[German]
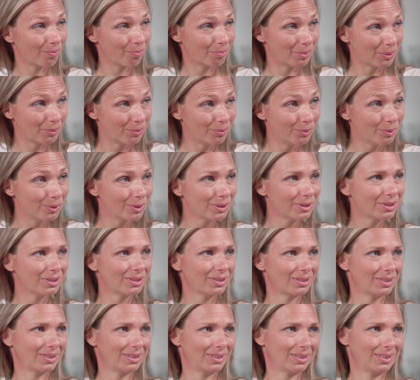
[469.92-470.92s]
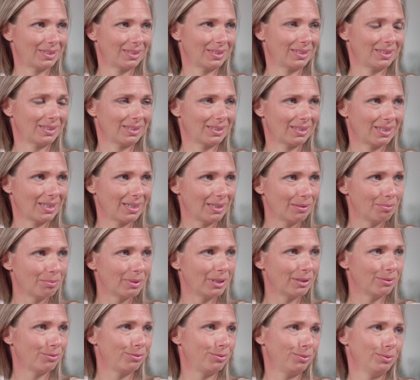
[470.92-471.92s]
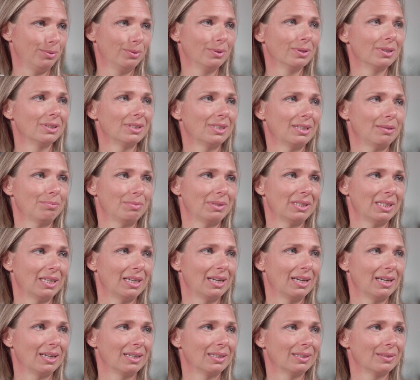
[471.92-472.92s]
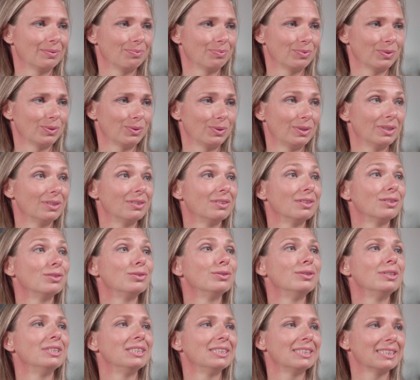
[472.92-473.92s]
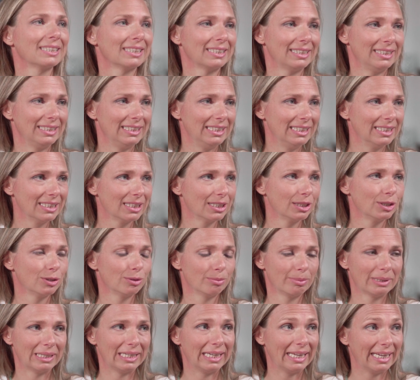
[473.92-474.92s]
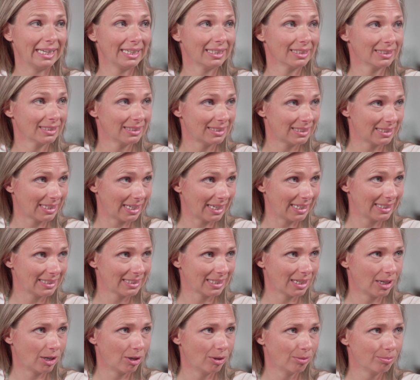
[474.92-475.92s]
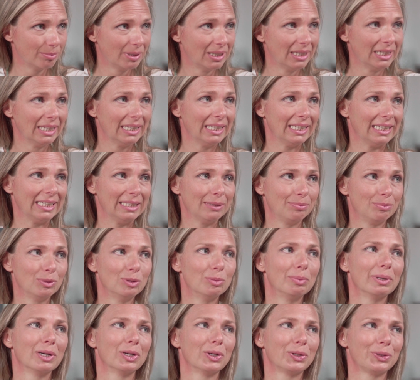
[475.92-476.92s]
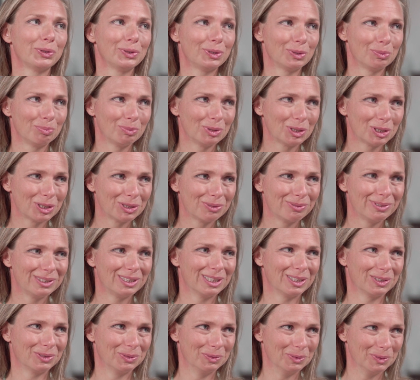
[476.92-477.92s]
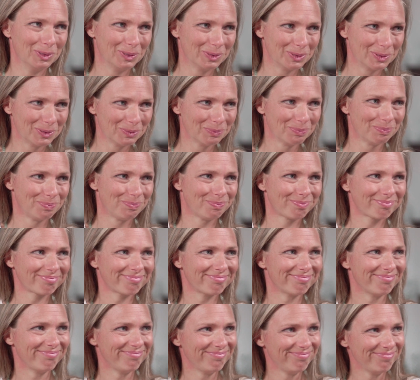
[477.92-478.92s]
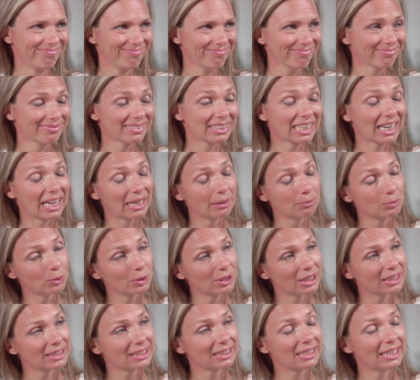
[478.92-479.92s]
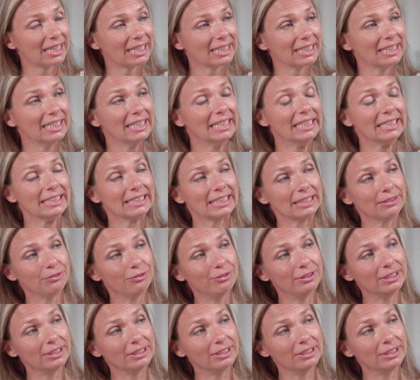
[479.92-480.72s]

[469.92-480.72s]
bewusst einmal führen am Tag mhm. und das natürlich trainieren über einen ja. längeren Zeitraum, eben über rhythmische Wiederholung, drei Monate lang, dann